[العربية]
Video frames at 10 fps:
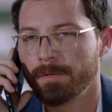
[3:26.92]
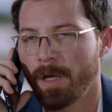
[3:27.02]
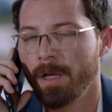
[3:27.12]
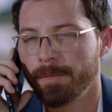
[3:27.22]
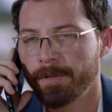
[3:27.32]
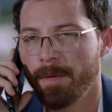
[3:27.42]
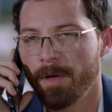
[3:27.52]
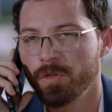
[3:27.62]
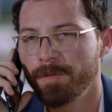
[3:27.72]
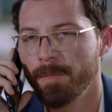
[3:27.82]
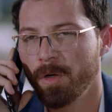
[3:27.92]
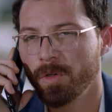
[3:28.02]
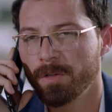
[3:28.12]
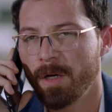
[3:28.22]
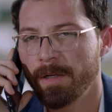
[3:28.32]
طيب طيب هشوف
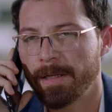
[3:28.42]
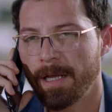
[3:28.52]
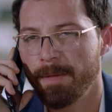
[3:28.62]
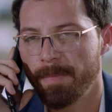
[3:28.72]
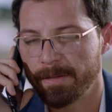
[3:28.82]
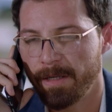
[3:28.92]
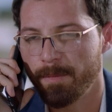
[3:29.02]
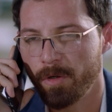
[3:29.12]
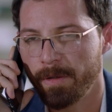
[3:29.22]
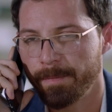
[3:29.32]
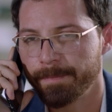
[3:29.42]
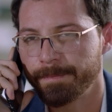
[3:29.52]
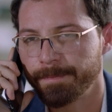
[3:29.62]
الموضوع ده ونتكلم بعدين يا منى